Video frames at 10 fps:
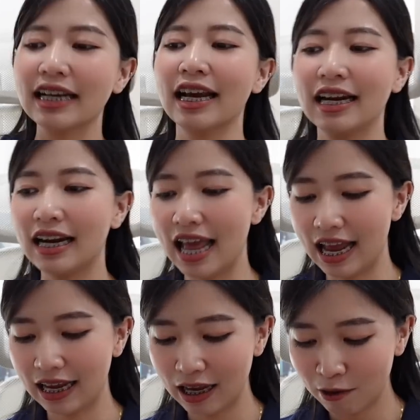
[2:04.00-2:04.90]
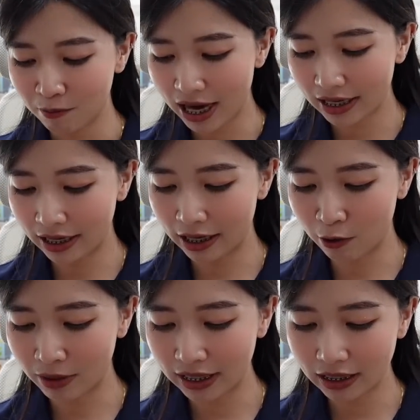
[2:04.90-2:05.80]
ย่างเงี้ยนั่นแหละ มาเดี๋ยว
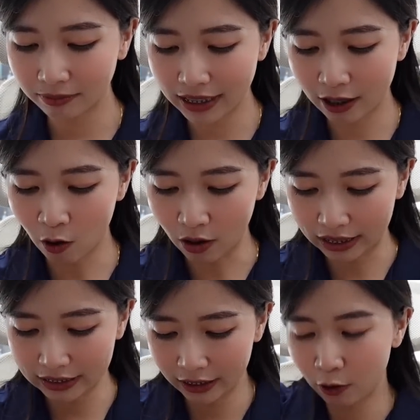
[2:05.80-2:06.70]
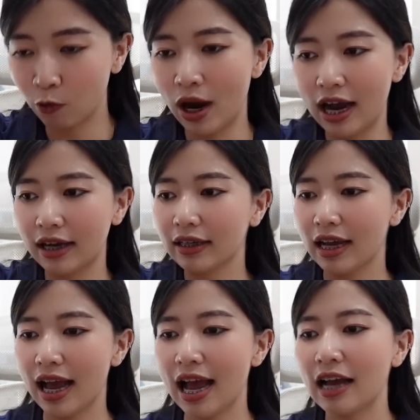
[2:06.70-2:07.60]
เรามาเริ่มใส่ของกันเลยดีกว่า
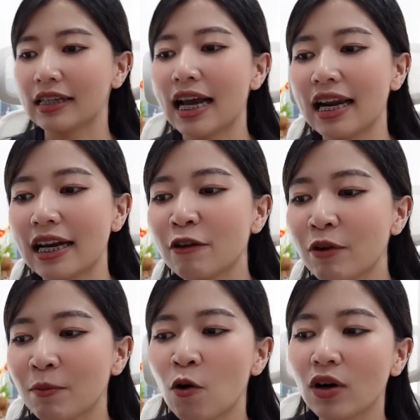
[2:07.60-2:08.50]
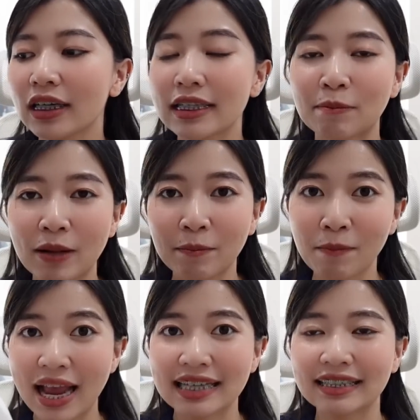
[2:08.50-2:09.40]
อ่ะ อย่างแรกที่ฟิล์มพกก็คือจะเป็น
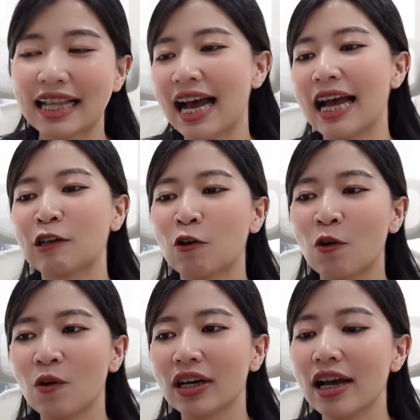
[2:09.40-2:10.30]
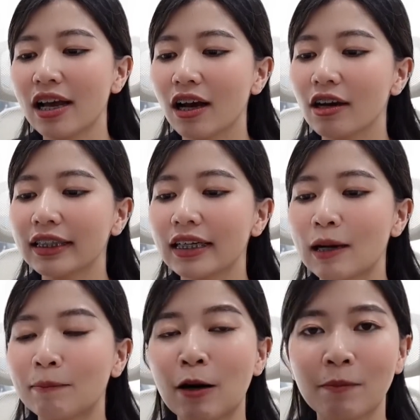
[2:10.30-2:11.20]
แมสนะคะทุกคน ก็ติด
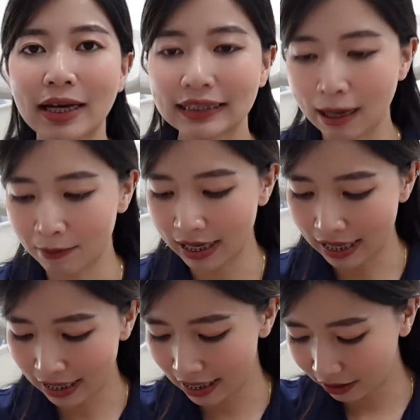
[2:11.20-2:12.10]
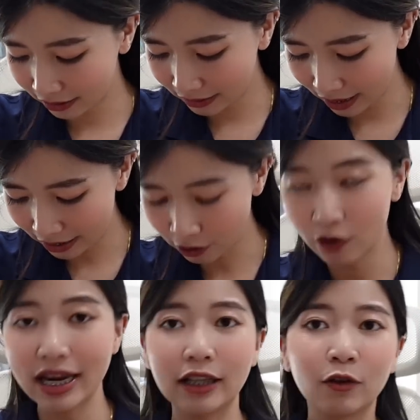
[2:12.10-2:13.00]
กระเป๋าไป3อันละกันก็ใส่ในช่
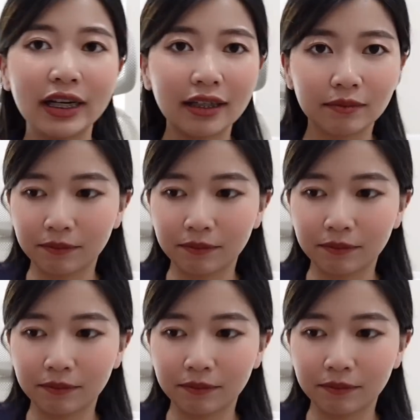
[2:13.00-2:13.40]
องใหญ่ตรงนี้